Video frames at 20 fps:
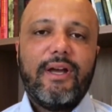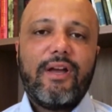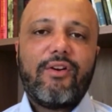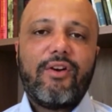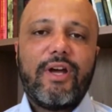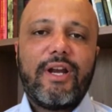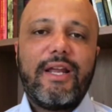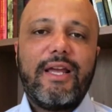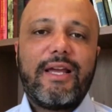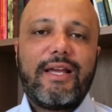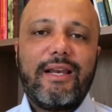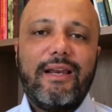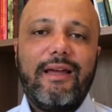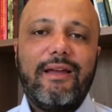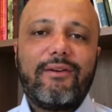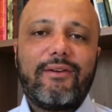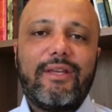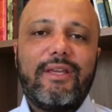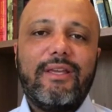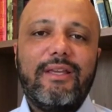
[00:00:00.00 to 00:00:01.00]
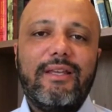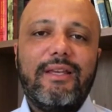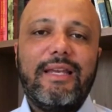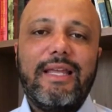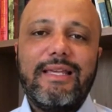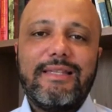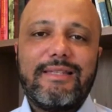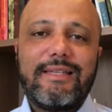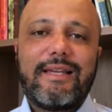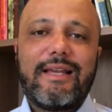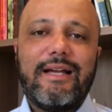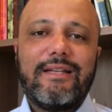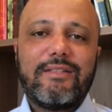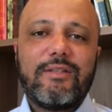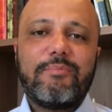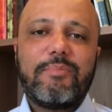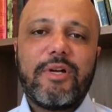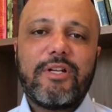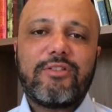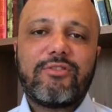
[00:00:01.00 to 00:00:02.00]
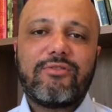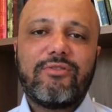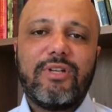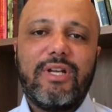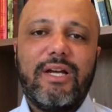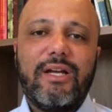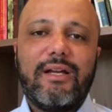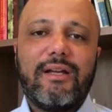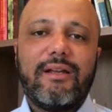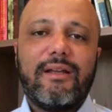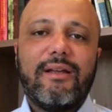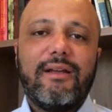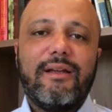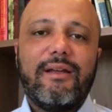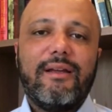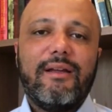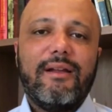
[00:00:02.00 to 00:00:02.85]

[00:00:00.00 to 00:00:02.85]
Agora, é claro que nesse caso em particular,